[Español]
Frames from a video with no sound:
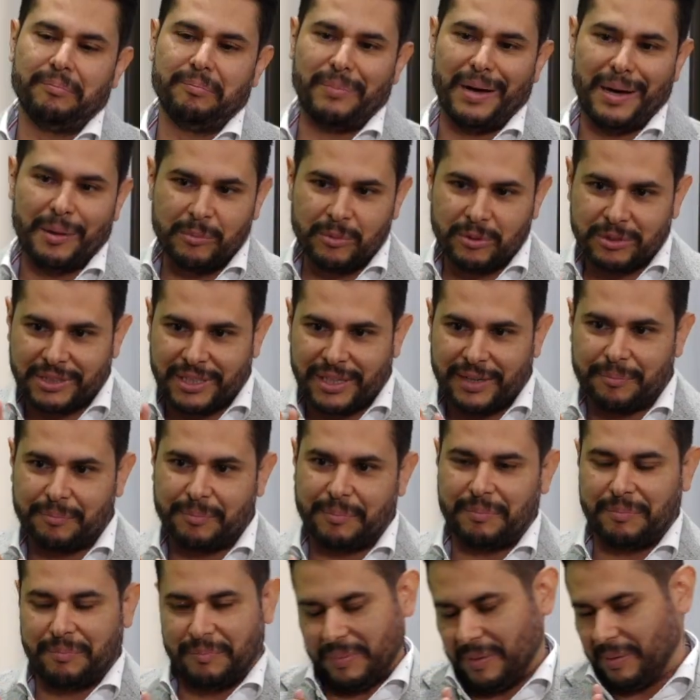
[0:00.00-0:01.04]
vamos a,
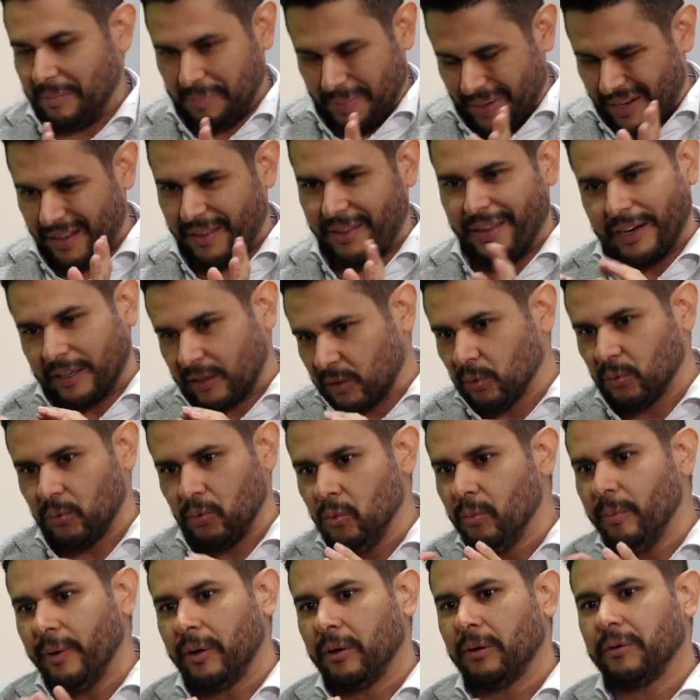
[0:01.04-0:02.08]
para darte un
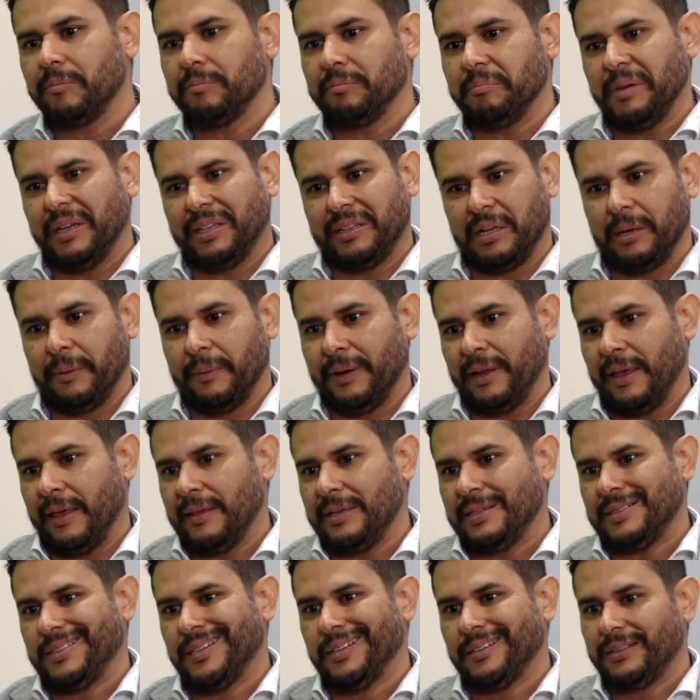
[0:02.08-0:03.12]
número, me atrevería a
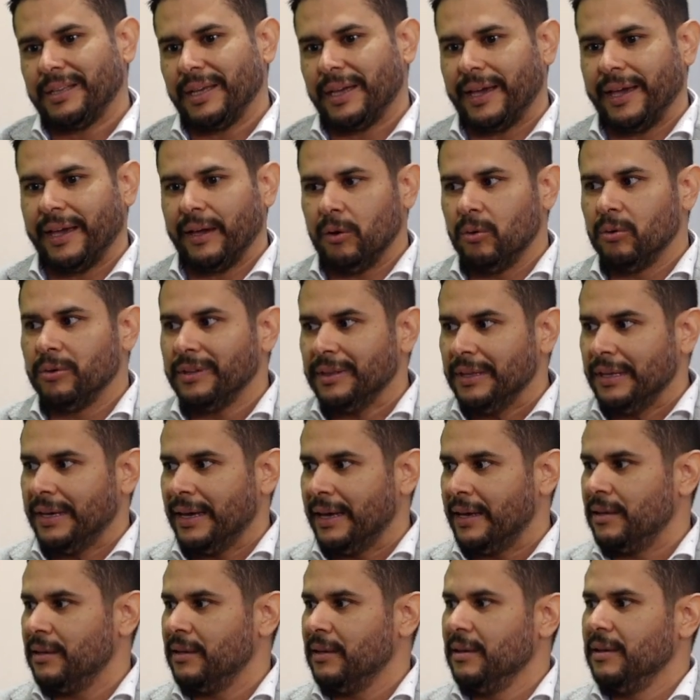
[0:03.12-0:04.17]
decirte que hoy
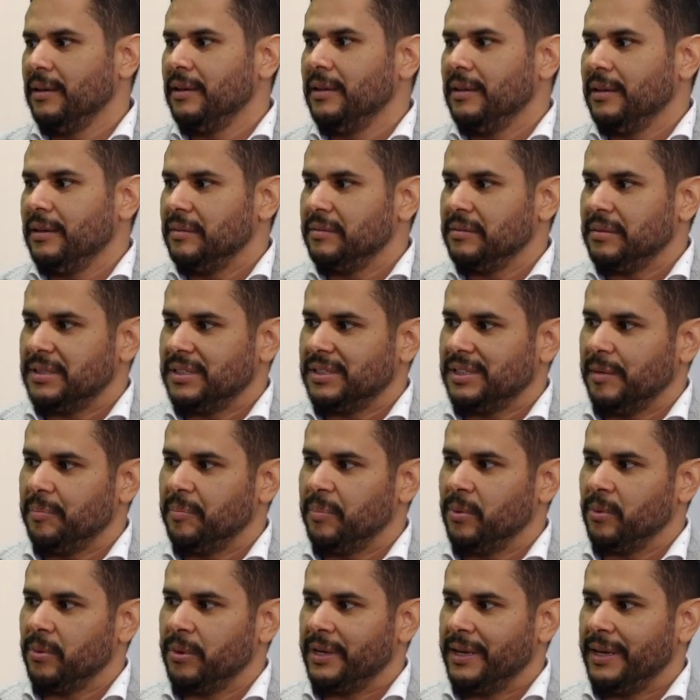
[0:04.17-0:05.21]
día se
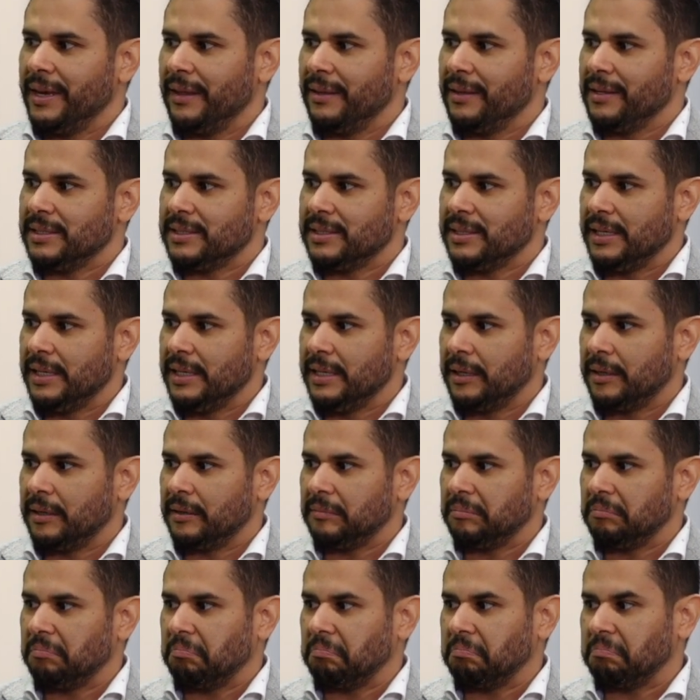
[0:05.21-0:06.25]
podría decir
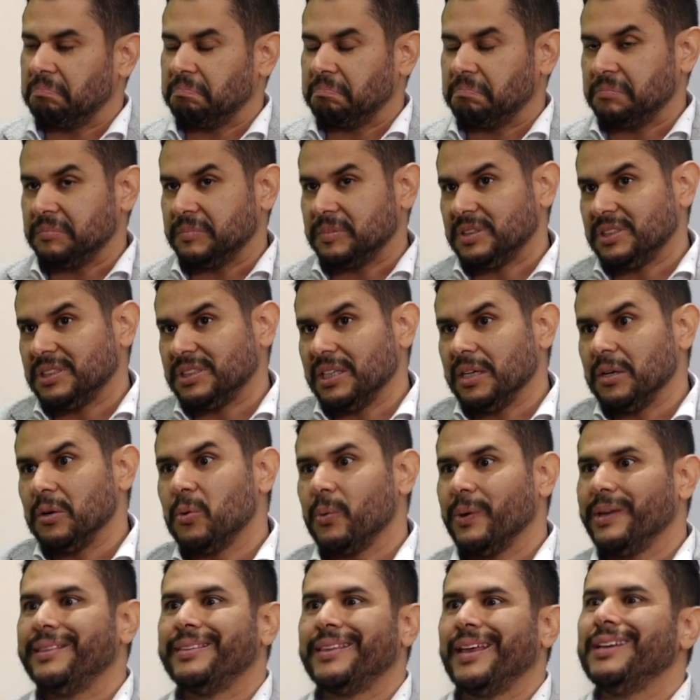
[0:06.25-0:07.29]

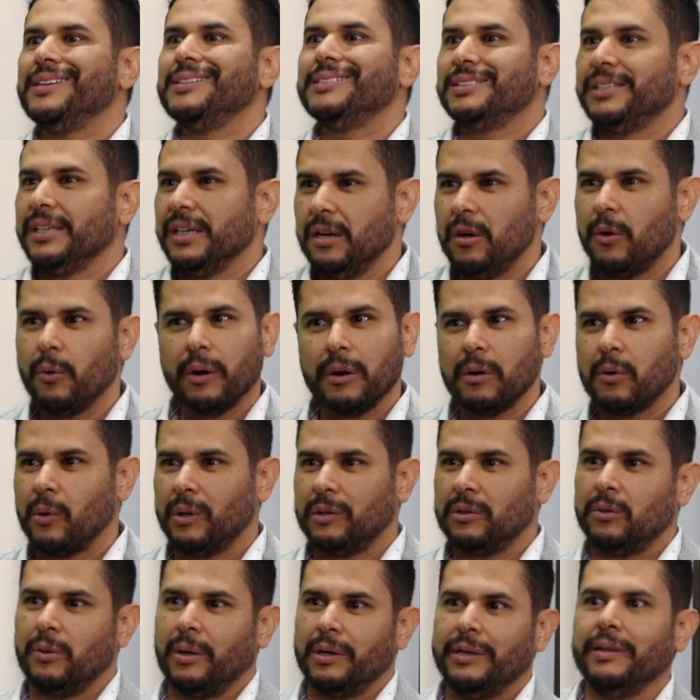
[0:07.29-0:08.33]
55 en
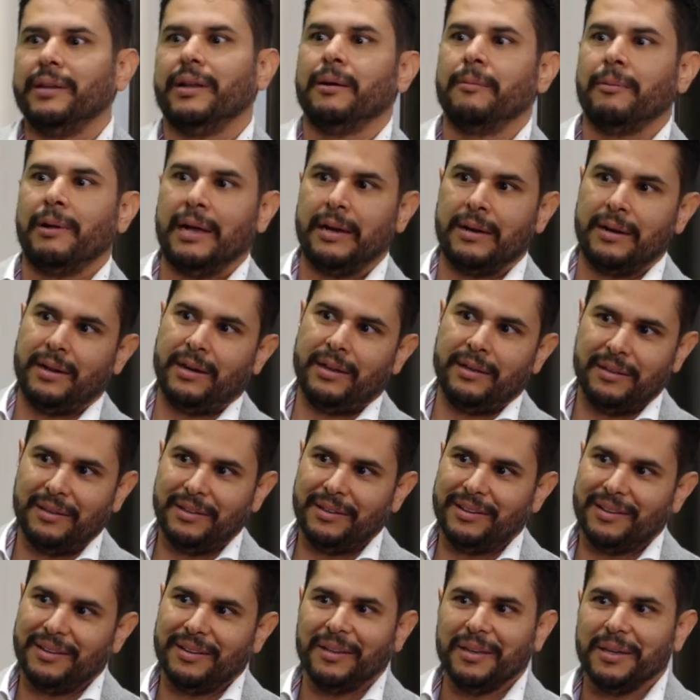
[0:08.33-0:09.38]
cuanto a línea blanca
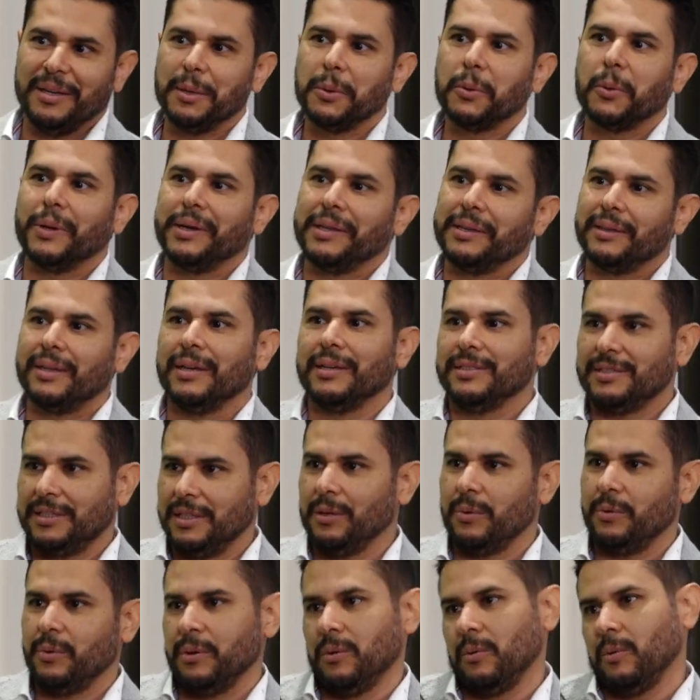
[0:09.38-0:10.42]
y
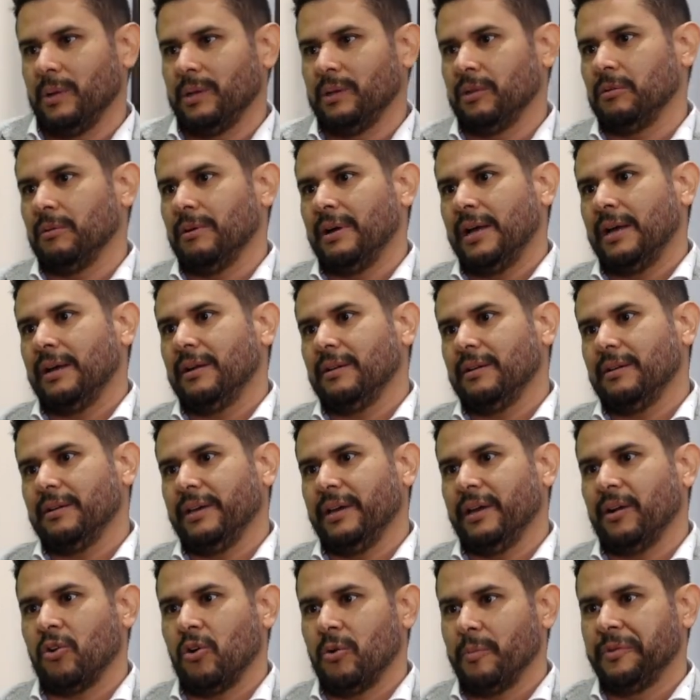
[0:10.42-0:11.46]
45 en cuanto a
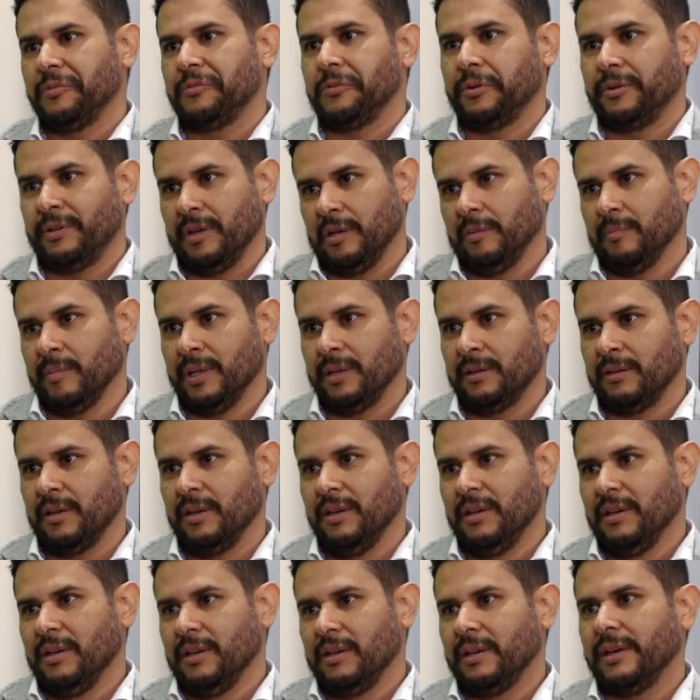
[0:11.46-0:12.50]
eh, home entertainment,
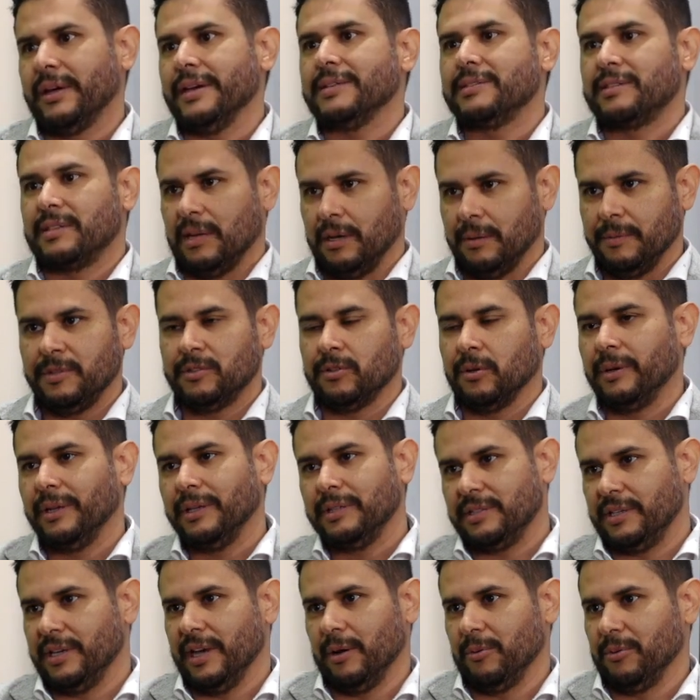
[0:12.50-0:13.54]
que es
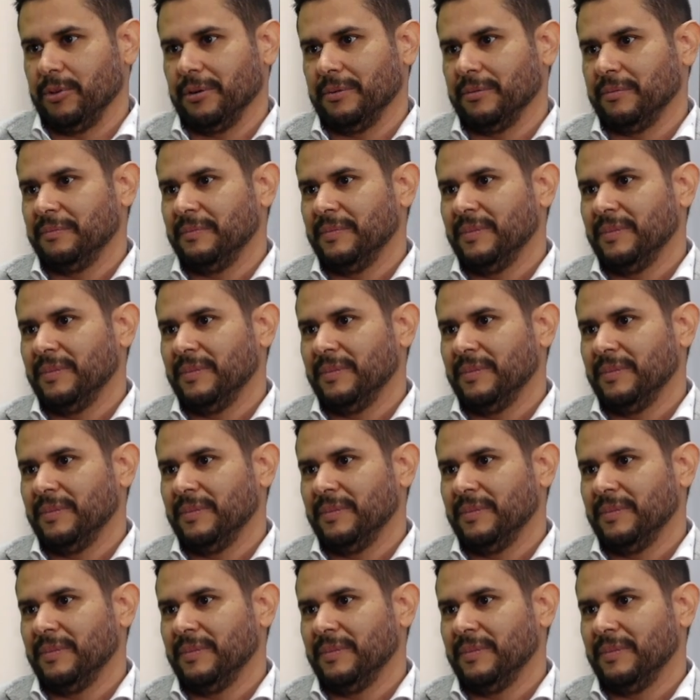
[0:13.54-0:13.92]
televisores y audio.